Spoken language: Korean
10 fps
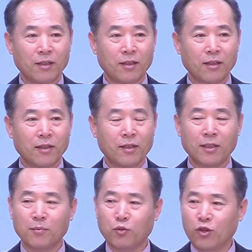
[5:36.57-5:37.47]
이건 이제
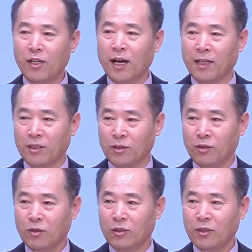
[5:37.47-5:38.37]
불량한
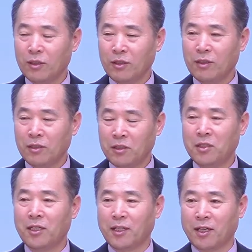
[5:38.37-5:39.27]

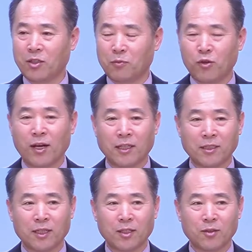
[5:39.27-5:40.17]
지체가 되는 거죠. 불량한
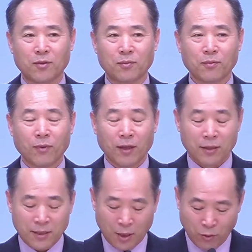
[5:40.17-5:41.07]
지체 그렇죠.
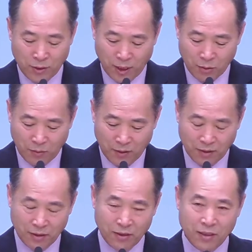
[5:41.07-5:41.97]
자동차에도
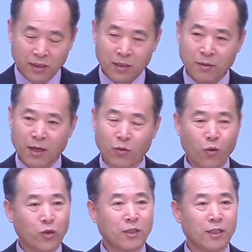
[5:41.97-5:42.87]
보면은 2만
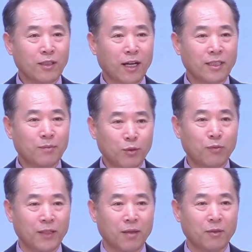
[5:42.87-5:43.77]
5천 가지
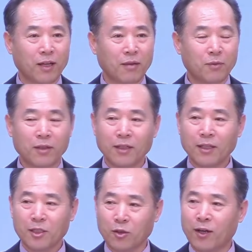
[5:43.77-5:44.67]
부품이 됩니다. 뭐
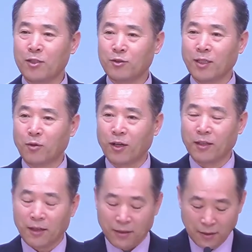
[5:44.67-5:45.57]
정확한 숫자인지
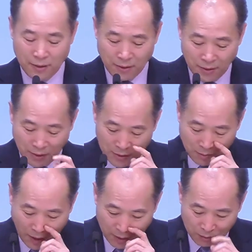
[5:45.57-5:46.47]
모르겠는데 그런데 그
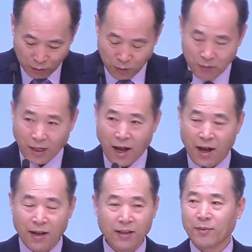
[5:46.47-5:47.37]
많은 부품이
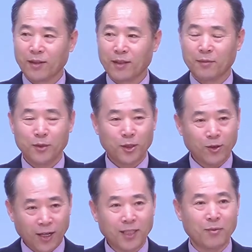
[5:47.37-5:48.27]
다
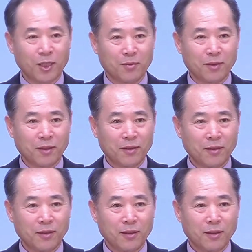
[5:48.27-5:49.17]
필요하기 때문에 있습니다.
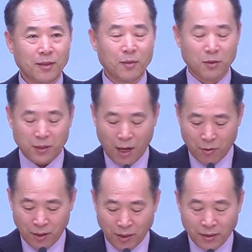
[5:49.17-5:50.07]
그런데 뭐 사고
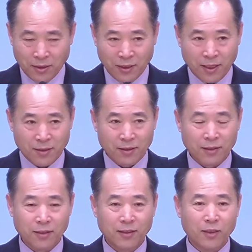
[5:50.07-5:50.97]
난다든지 이렇게 해서
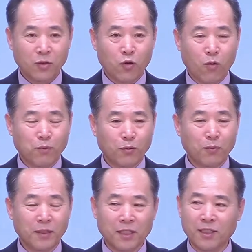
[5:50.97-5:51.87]
그
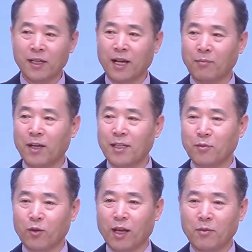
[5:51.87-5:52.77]
부품이 기능을 감당하지
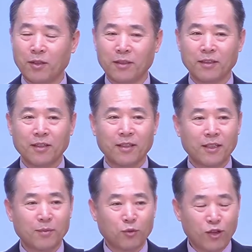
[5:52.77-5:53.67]
못하면
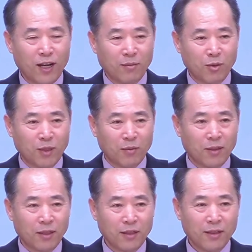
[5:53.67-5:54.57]
이는 불량품이
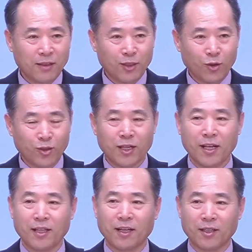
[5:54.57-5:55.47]
됩니다. 교체를 해야
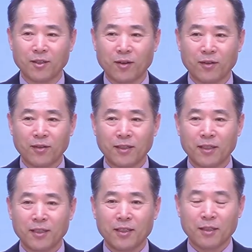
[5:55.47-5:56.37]
되는 거죠.
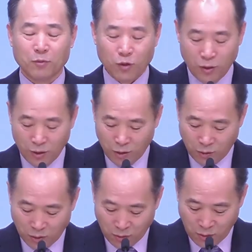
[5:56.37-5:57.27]
물건도
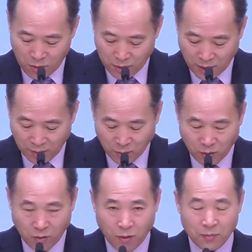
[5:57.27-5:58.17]
그렇고 사람도
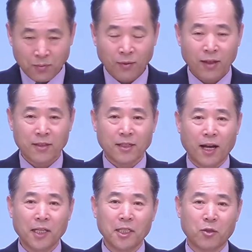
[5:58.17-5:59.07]
그렇고
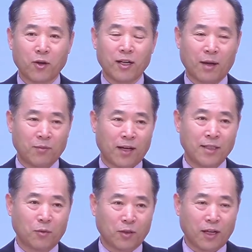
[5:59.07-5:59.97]
자기 역할을 감당하지
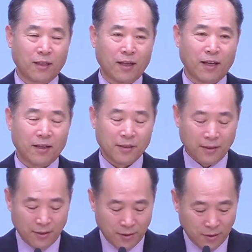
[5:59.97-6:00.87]
못할 때
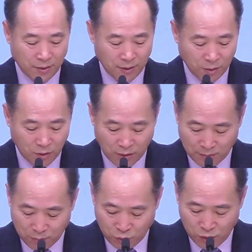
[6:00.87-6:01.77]
성경은 우리를
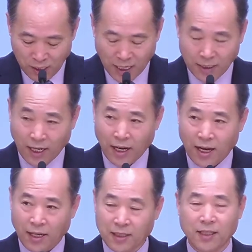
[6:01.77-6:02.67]

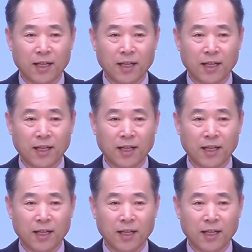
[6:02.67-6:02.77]
불량하다 이렇게